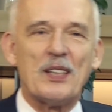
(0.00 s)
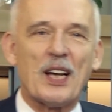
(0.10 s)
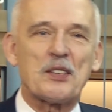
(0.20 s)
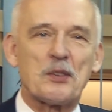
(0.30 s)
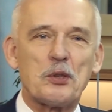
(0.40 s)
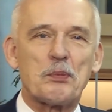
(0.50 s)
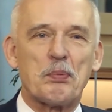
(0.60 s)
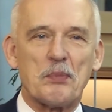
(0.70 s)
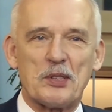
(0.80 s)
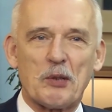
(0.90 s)
Jak ktoś
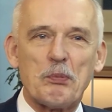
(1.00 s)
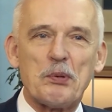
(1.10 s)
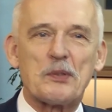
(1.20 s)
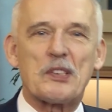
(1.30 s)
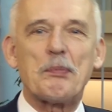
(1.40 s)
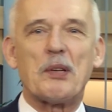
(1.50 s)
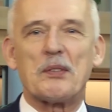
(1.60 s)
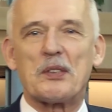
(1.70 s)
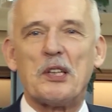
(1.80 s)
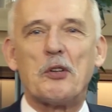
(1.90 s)
chce kupić w sklepie
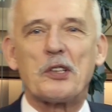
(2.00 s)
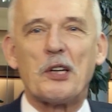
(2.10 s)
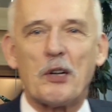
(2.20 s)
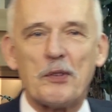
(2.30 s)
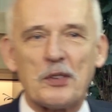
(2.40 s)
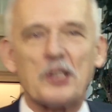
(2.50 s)
kij hokejowy,